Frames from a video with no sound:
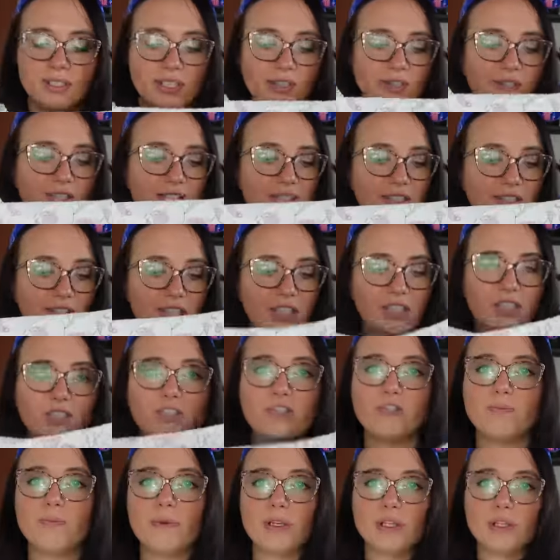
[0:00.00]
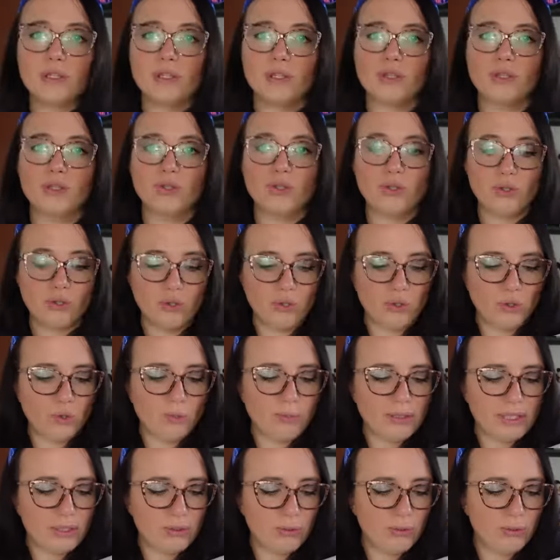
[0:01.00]
Ich finde das wirklich ein super,
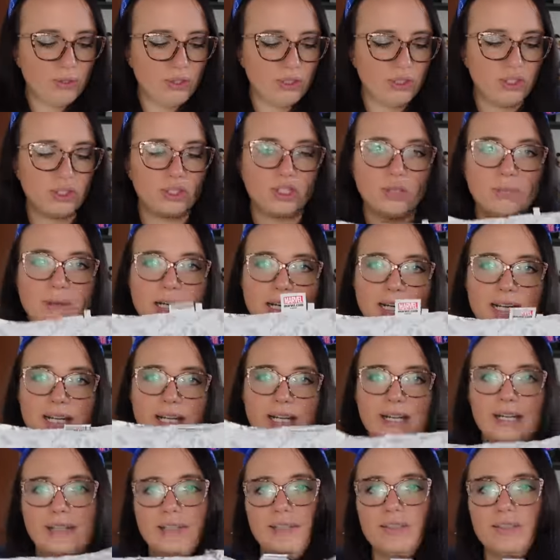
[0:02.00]
super süßes Sommerkleid,